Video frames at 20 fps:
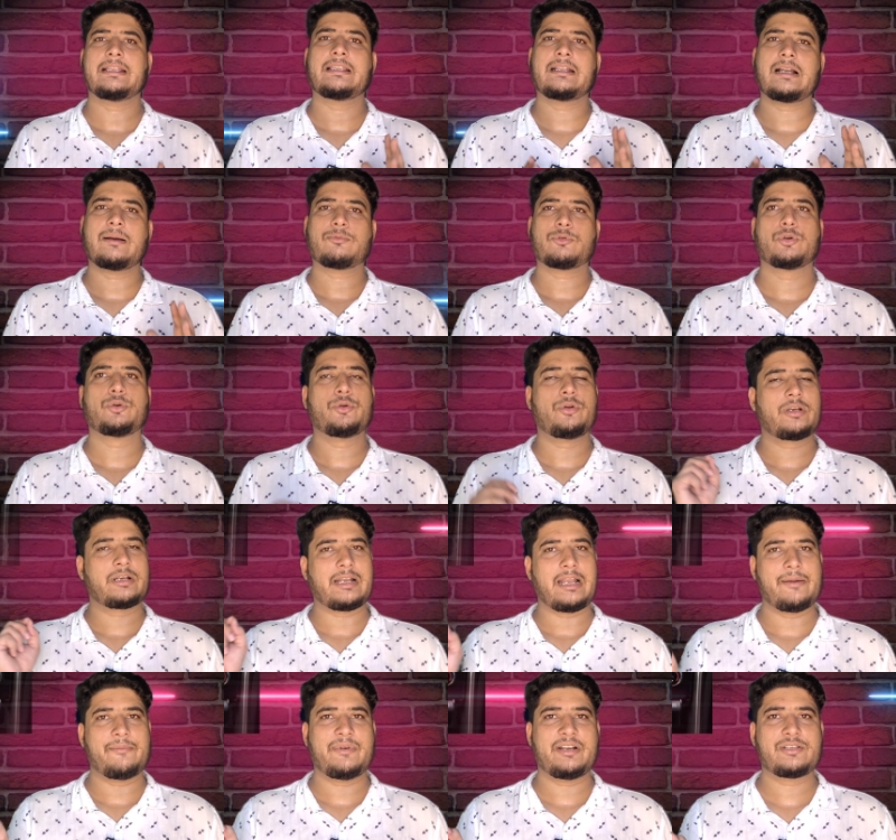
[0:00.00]
इसके अंदर आपको
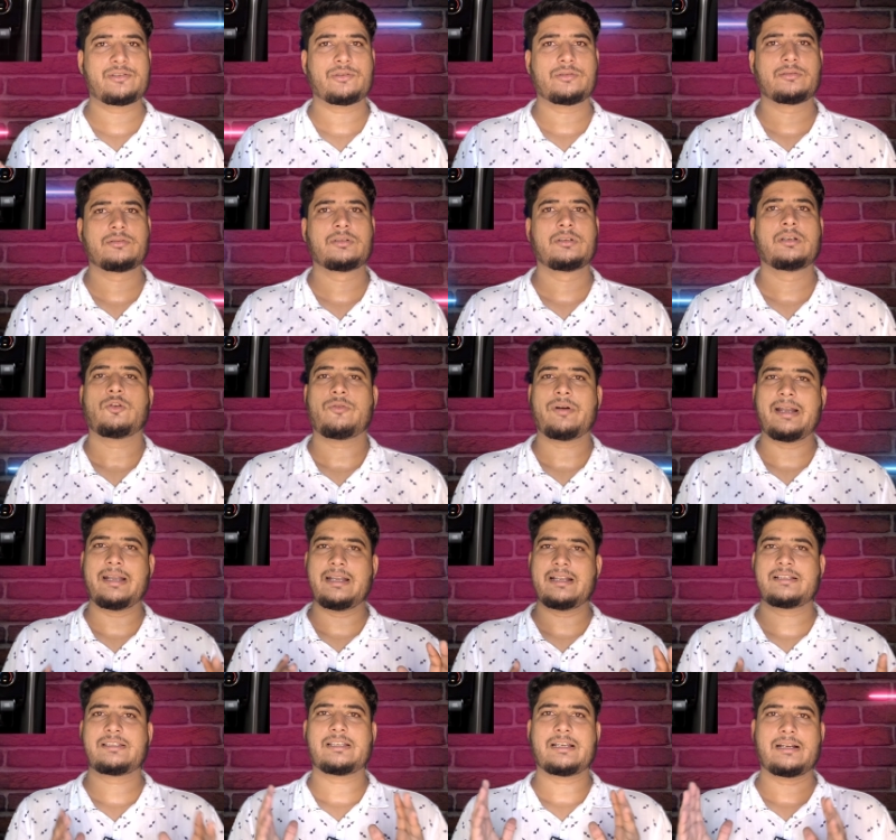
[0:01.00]
डुअल क्लाइमेट जोन
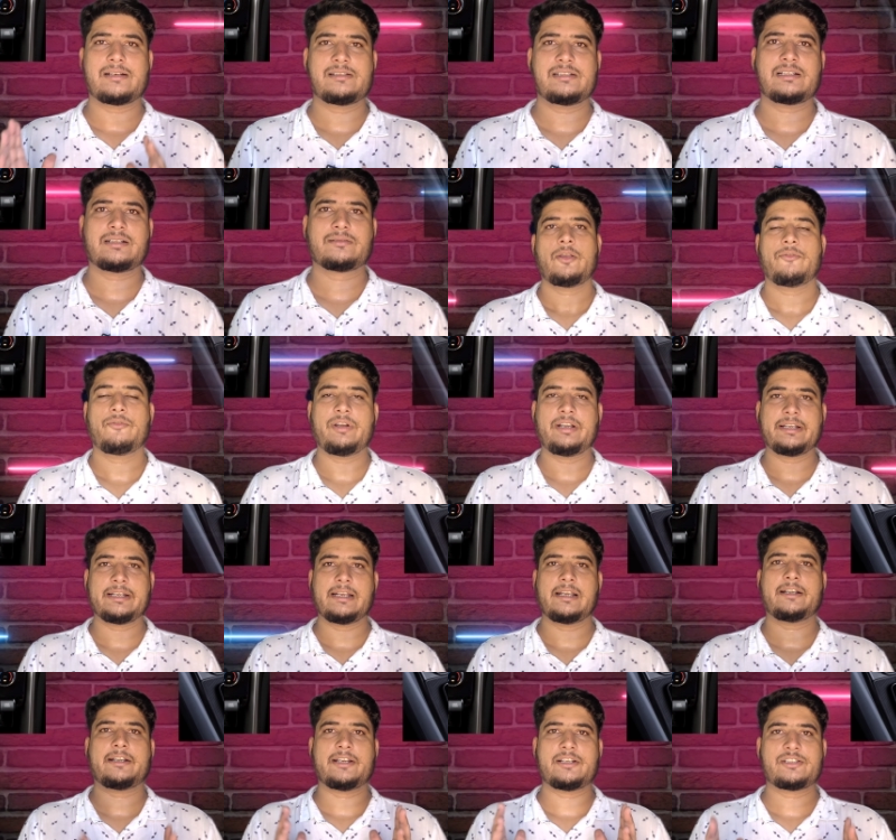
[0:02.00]
वायरलेस चार्ज
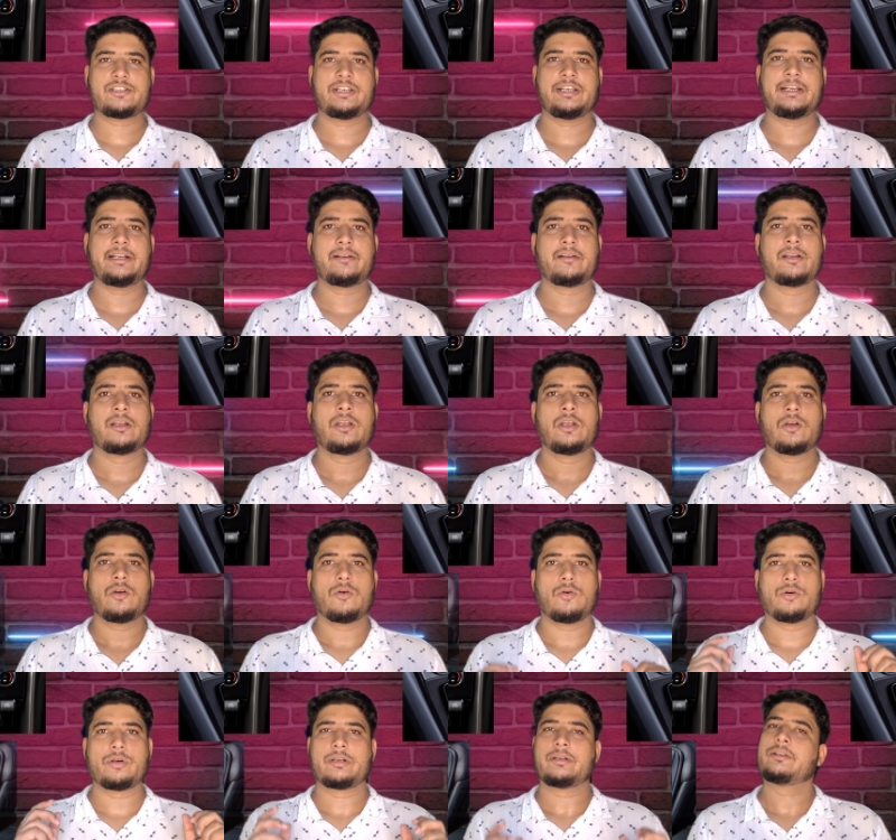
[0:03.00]
वेंटिलेटेड सीट
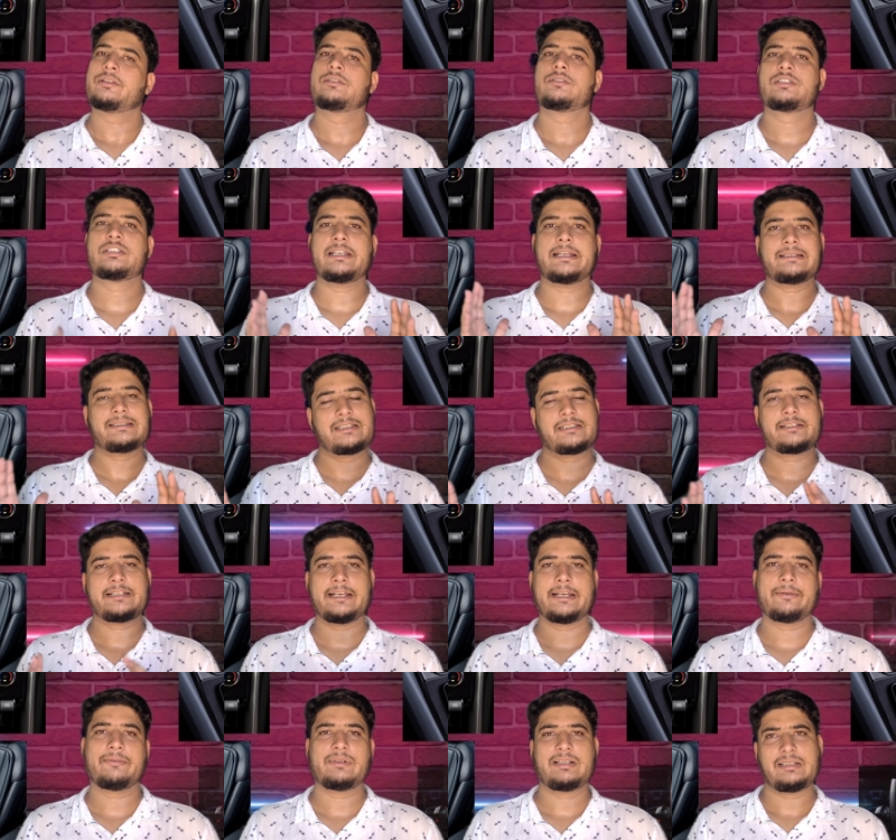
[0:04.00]
और चेन
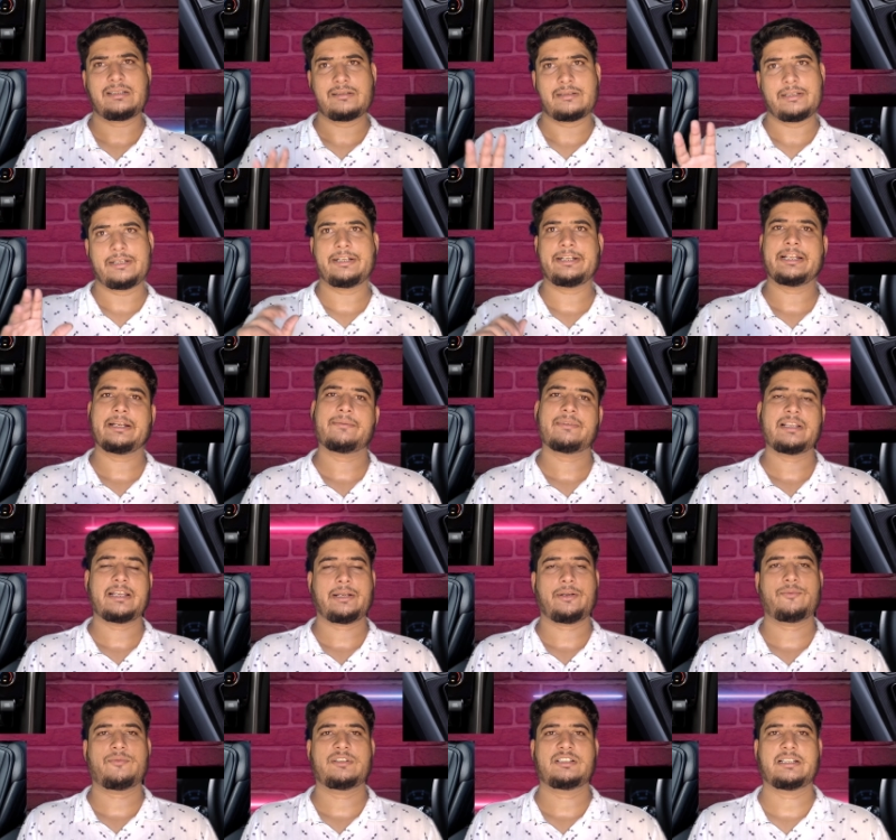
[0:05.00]
स्टेरिंग व्हील इंटीरियर
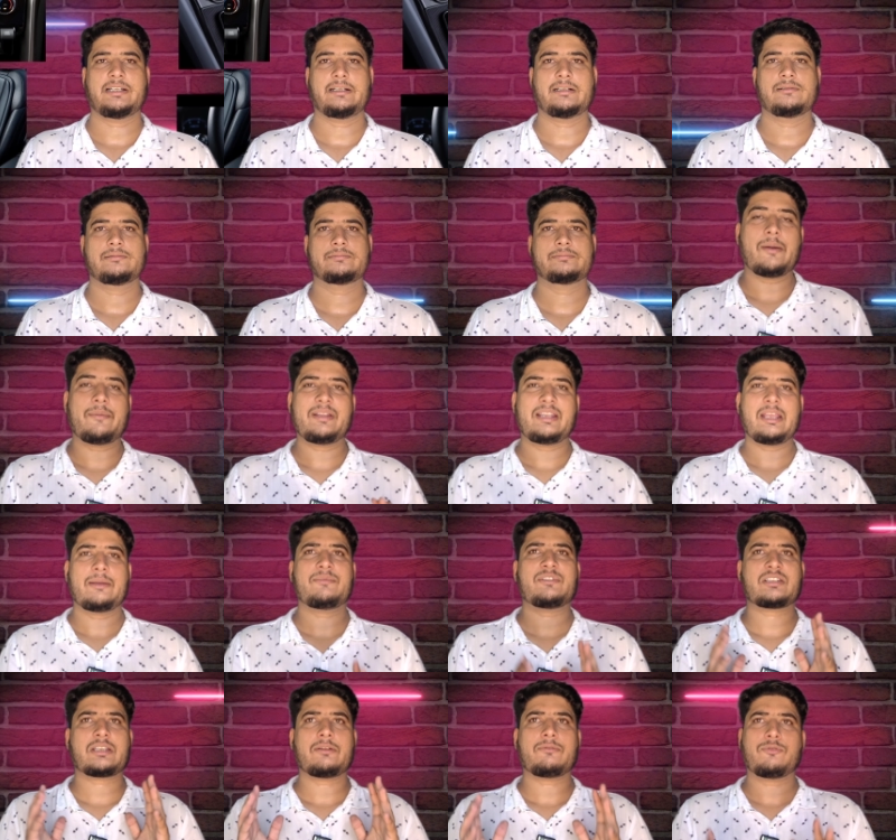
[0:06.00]
में देखने को मिल जाएगा अब
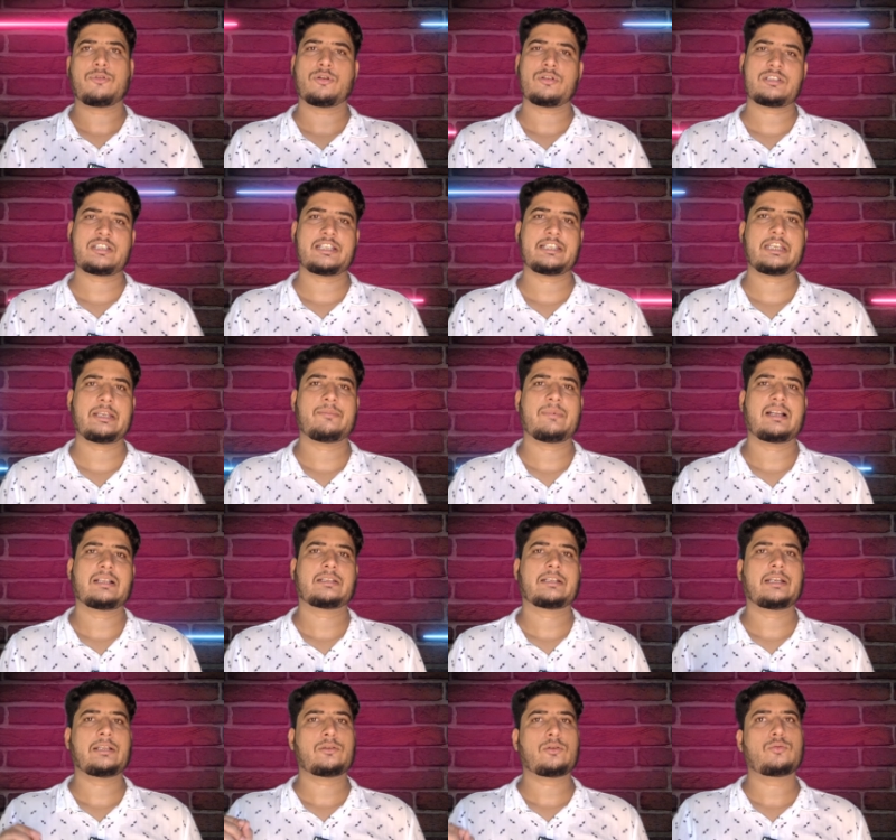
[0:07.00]
यदि हम इसके फोर्थ चेन की
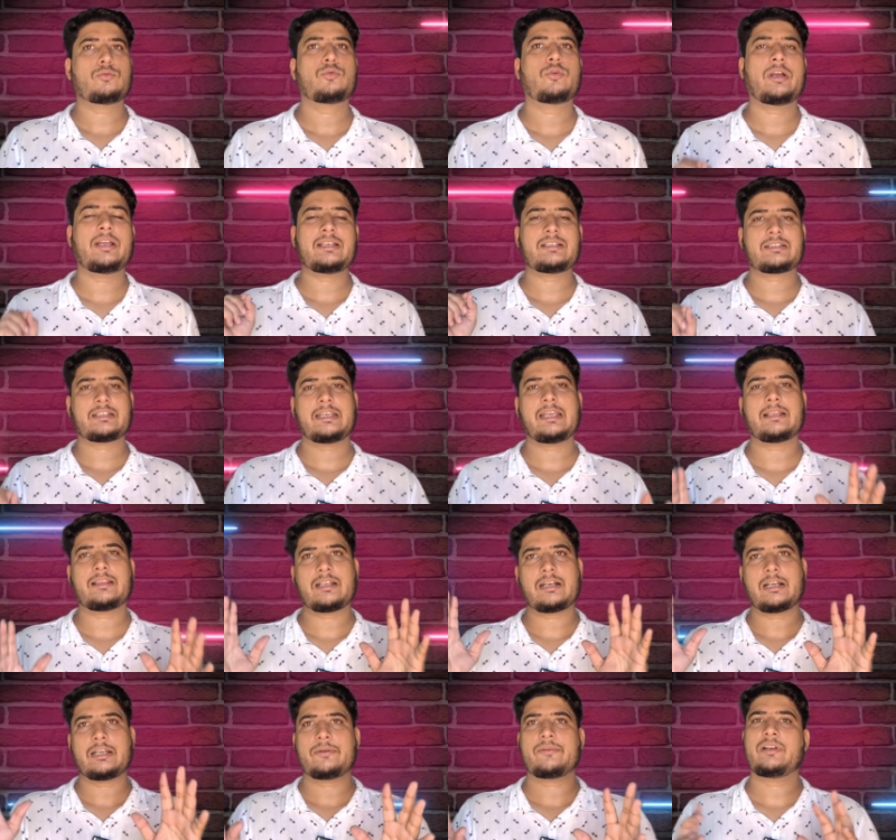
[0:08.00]
बात करें तो वो है
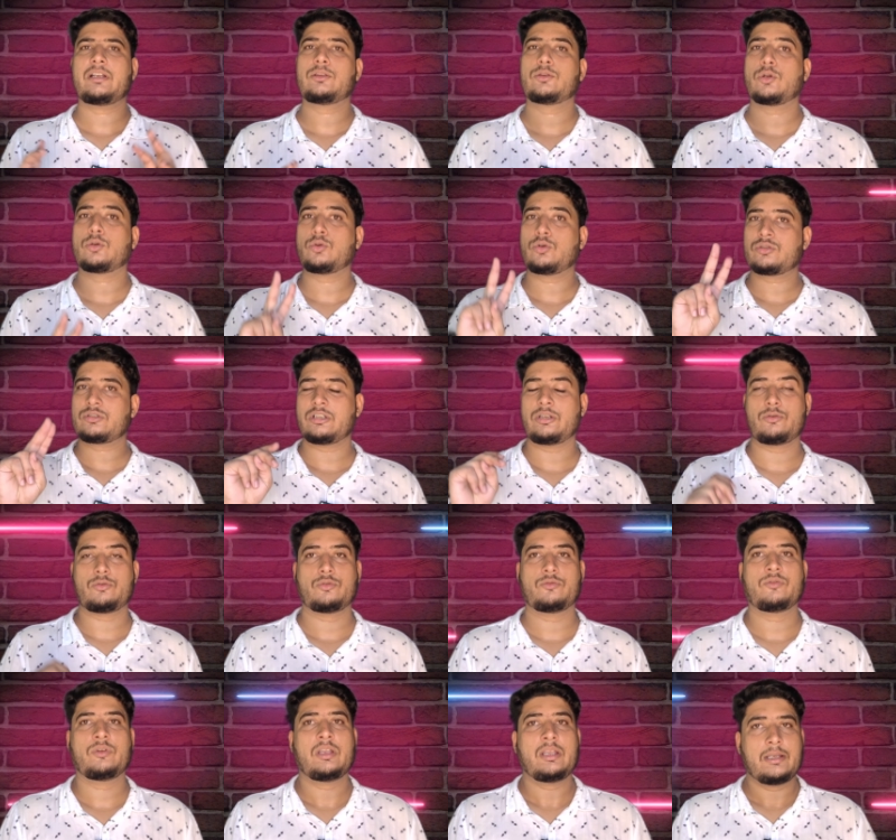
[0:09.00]
इसके अंदर आने वाली दो दो
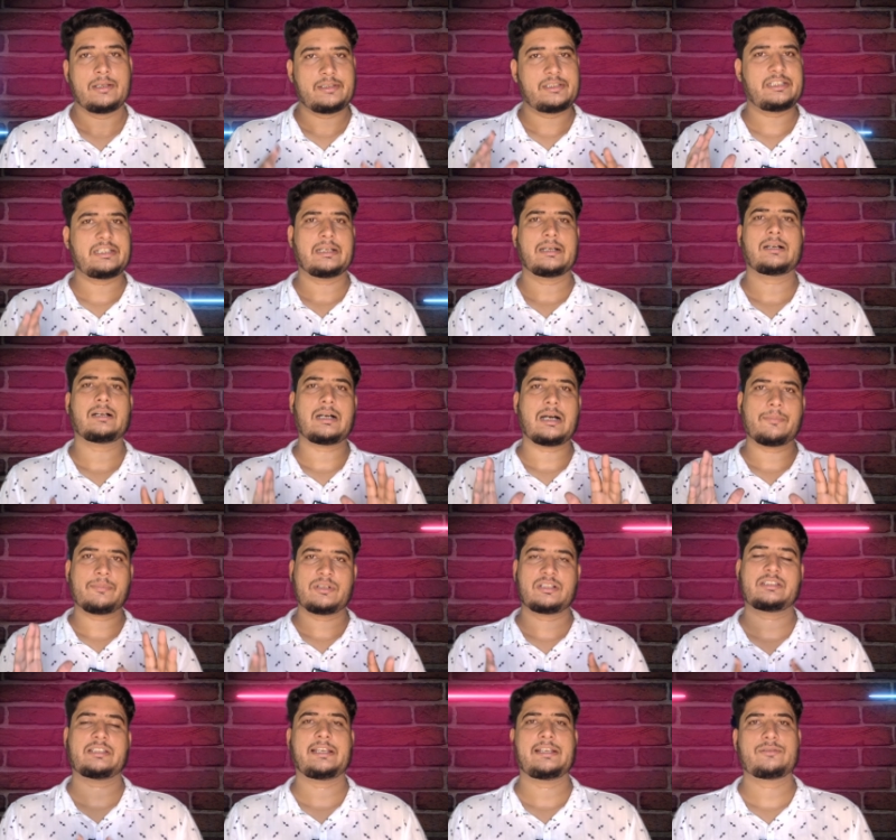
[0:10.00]
सनरूफ जी हाँ
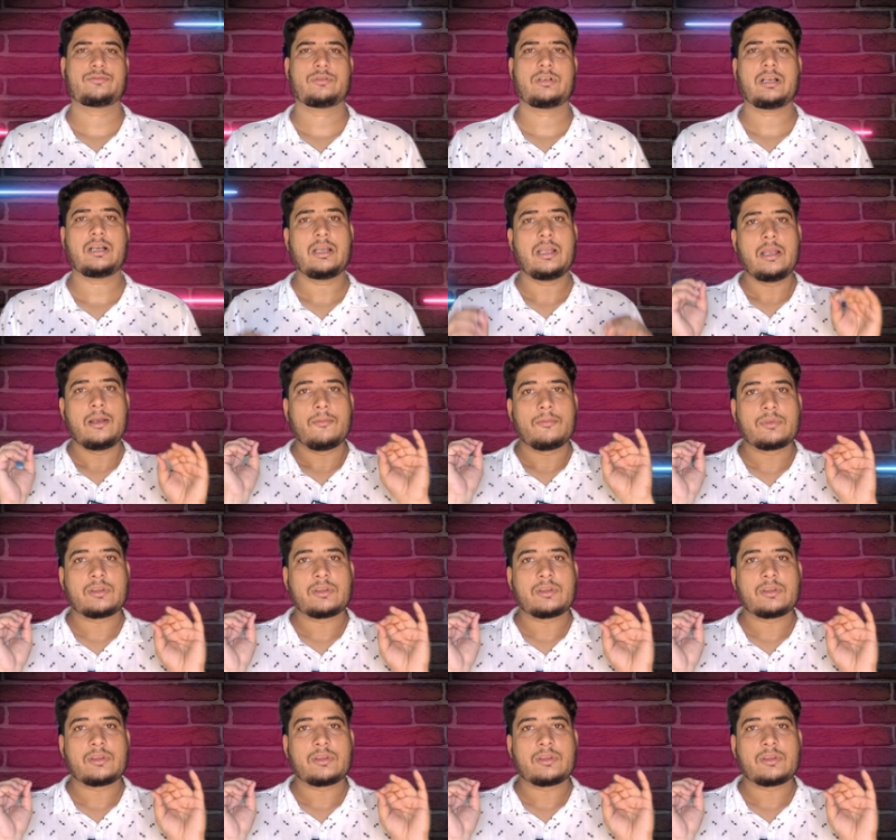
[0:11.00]
आपने सही सुना